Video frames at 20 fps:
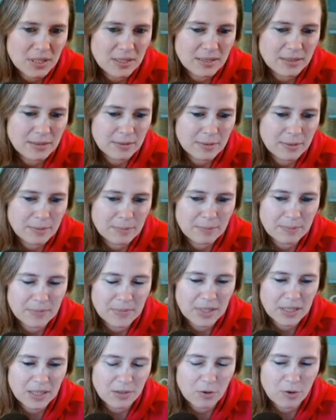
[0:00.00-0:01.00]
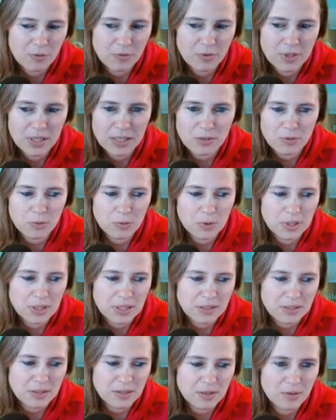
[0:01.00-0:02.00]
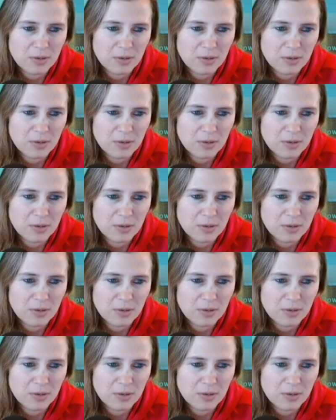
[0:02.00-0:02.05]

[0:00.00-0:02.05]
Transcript: Ähm, ich hoffe natürlich, dass